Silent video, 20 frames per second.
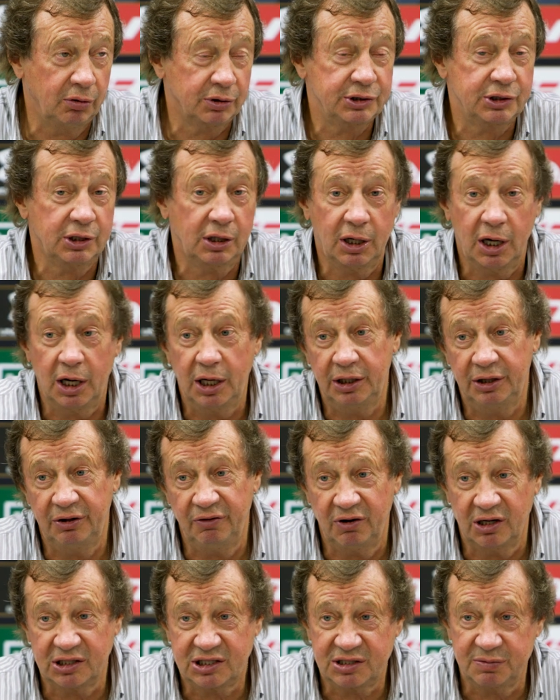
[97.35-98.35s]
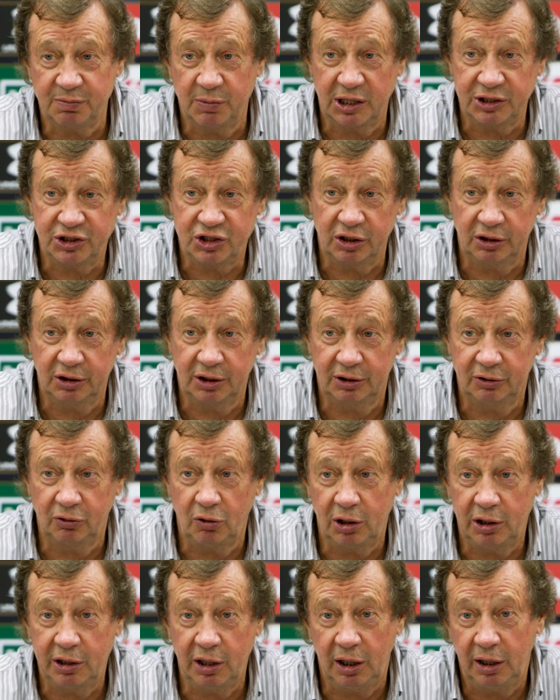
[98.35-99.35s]
Вот сыграет 20 матчей на
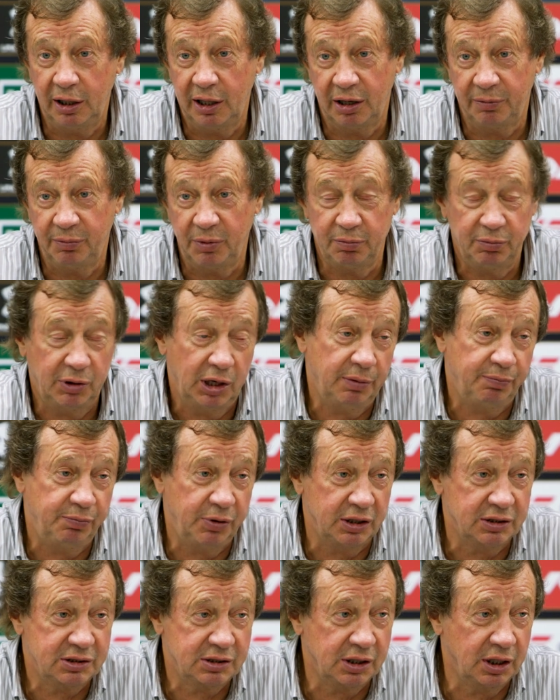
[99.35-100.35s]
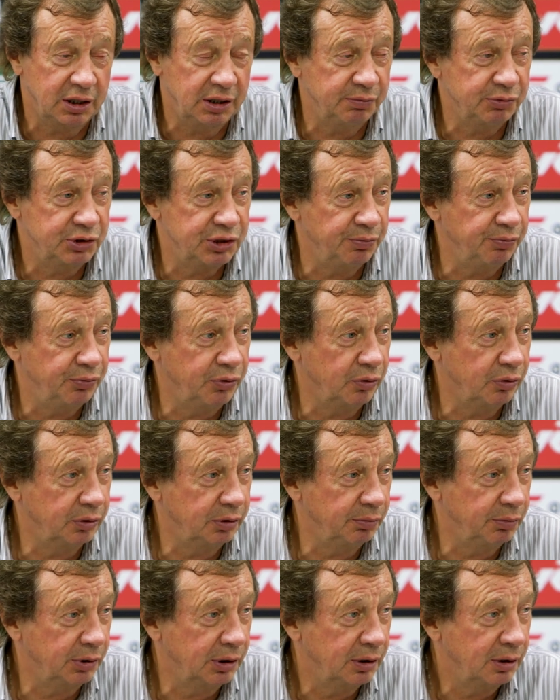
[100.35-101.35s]
ноль Гильерми, мы опять станем
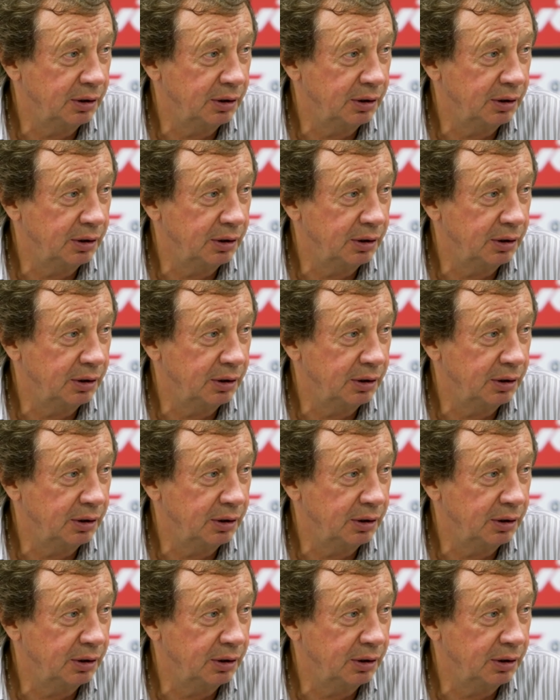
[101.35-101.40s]
чемпионами.